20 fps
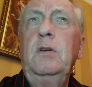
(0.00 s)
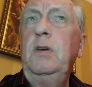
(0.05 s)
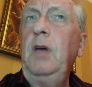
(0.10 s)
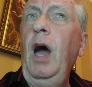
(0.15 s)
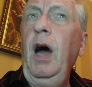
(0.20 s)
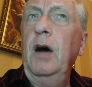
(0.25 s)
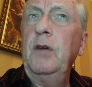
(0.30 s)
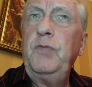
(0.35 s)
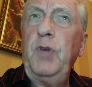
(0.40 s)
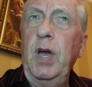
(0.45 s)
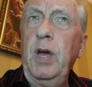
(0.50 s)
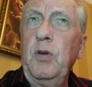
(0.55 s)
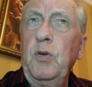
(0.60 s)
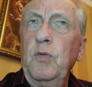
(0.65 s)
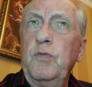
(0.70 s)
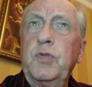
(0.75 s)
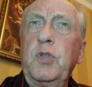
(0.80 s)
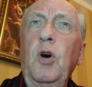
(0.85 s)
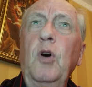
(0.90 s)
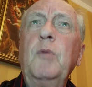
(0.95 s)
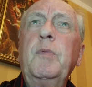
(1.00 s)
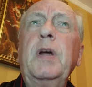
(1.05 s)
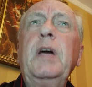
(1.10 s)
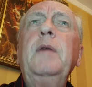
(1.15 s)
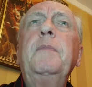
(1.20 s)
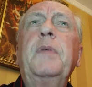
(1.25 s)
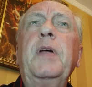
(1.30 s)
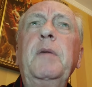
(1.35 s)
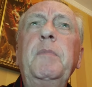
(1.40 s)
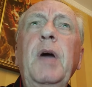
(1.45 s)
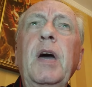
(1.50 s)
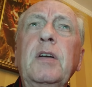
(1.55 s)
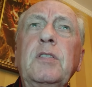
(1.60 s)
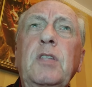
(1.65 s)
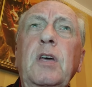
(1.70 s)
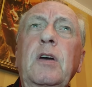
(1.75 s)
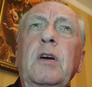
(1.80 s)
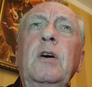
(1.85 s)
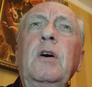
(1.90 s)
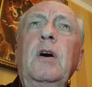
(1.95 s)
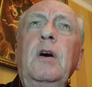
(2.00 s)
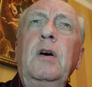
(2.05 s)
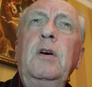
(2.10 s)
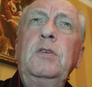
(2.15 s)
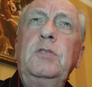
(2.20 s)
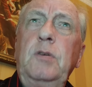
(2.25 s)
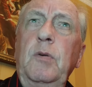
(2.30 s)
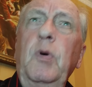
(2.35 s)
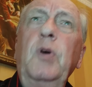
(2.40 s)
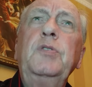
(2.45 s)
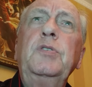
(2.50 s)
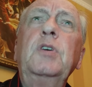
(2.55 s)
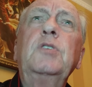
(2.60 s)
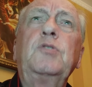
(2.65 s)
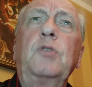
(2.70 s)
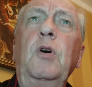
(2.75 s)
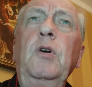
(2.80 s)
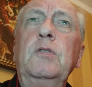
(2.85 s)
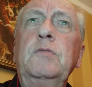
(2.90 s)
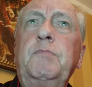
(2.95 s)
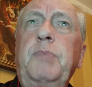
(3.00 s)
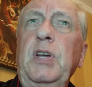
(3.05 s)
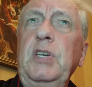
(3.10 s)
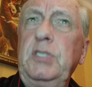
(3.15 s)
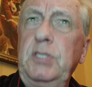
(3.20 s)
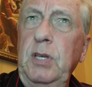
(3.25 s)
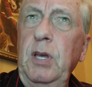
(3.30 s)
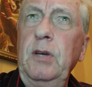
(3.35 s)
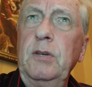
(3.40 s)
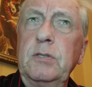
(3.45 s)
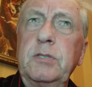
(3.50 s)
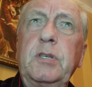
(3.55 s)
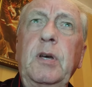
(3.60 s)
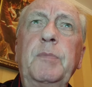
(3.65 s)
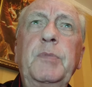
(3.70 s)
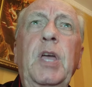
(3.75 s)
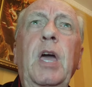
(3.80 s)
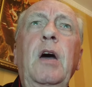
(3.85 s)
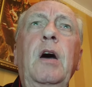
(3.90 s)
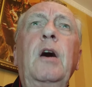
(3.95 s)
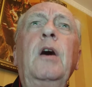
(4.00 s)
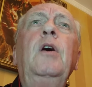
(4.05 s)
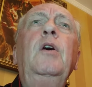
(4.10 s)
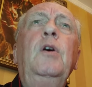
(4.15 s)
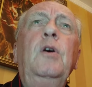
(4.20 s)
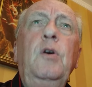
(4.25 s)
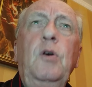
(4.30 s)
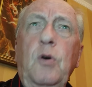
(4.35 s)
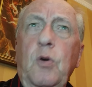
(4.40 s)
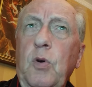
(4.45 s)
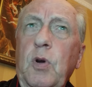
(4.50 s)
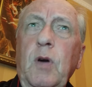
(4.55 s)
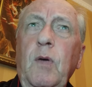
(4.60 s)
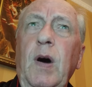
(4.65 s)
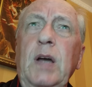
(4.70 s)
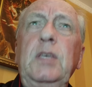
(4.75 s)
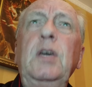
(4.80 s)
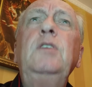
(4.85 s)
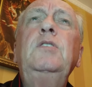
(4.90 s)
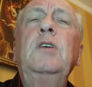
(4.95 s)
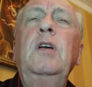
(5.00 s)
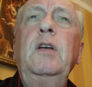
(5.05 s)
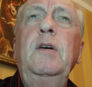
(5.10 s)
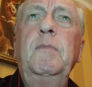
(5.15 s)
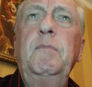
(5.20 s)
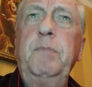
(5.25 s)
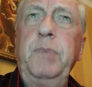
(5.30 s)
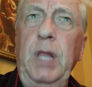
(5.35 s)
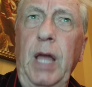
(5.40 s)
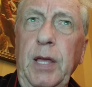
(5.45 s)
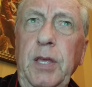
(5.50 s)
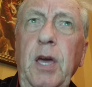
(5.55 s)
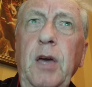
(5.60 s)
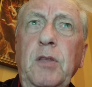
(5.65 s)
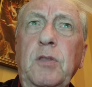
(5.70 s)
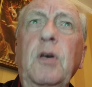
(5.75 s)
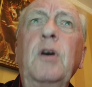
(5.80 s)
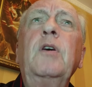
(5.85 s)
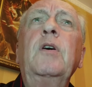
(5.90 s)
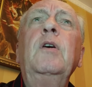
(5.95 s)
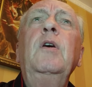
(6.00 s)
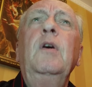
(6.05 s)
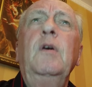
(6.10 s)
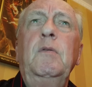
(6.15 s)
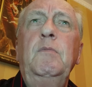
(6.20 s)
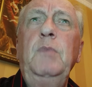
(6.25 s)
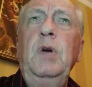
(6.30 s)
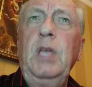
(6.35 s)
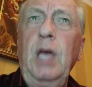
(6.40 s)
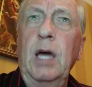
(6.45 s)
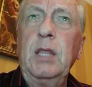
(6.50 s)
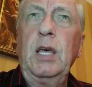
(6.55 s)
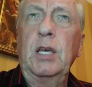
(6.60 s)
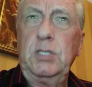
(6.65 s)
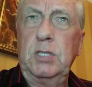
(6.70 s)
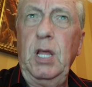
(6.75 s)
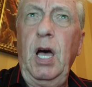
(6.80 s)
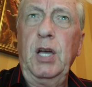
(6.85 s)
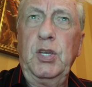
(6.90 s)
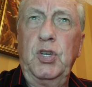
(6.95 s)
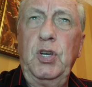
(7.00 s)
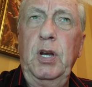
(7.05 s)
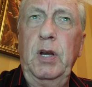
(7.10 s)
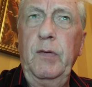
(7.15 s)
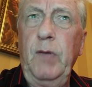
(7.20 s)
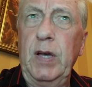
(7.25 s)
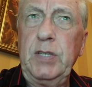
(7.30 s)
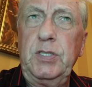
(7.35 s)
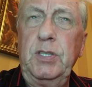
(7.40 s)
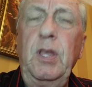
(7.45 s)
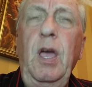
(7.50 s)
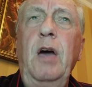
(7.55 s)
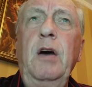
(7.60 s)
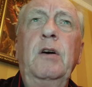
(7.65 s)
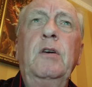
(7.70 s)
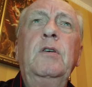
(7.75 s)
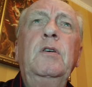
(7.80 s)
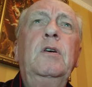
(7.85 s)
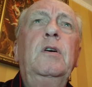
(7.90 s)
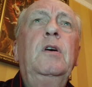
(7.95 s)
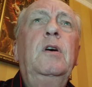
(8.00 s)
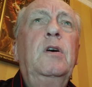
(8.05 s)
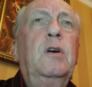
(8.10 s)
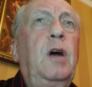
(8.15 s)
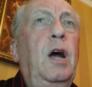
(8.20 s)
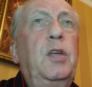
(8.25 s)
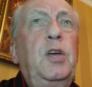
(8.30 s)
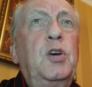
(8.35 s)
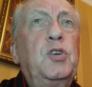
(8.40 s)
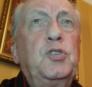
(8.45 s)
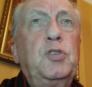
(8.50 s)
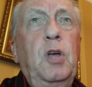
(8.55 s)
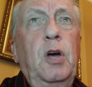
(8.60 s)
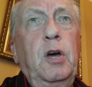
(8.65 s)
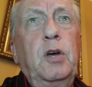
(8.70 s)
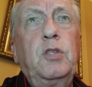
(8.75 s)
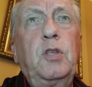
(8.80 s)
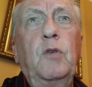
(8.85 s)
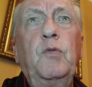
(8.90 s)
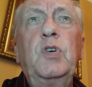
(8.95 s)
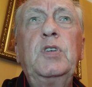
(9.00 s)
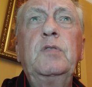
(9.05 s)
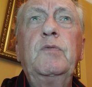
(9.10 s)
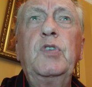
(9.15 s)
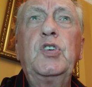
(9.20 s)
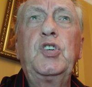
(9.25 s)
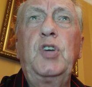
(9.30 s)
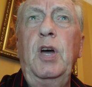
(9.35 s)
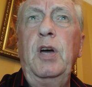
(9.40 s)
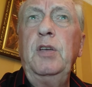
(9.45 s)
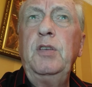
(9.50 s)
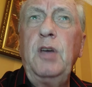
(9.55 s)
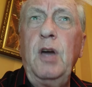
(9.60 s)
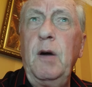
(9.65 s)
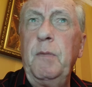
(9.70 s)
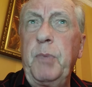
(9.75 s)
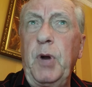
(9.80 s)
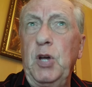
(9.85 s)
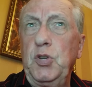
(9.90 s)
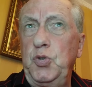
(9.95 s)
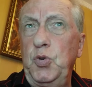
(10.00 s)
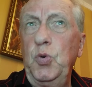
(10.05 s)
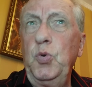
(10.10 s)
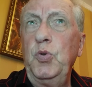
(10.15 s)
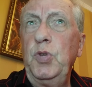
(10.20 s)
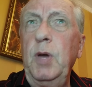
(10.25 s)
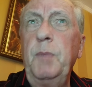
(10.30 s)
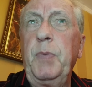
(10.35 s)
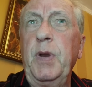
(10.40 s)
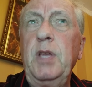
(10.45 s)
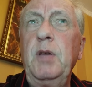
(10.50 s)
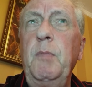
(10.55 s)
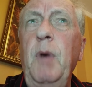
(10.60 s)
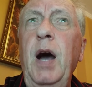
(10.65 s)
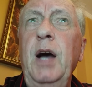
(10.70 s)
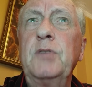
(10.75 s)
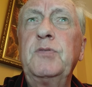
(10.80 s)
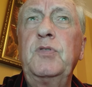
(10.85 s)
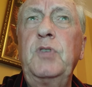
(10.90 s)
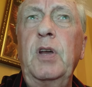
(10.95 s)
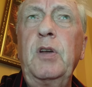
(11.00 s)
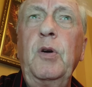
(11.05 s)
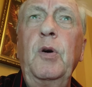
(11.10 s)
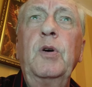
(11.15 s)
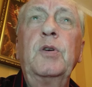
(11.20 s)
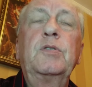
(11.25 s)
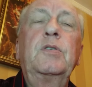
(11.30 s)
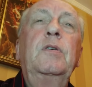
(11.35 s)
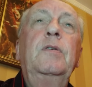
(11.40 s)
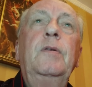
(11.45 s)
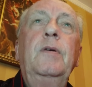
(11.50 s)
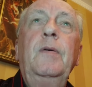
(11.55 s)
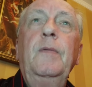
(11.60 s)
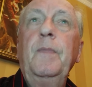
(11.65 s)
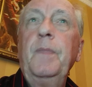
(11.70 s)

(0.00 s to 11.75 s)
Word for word: «Я верю в добрые приметы. Сегодня сон приснился мне. Руководителем планеты меня назначили во сне. Конечно, это возвышение прошу не принимать всерьез».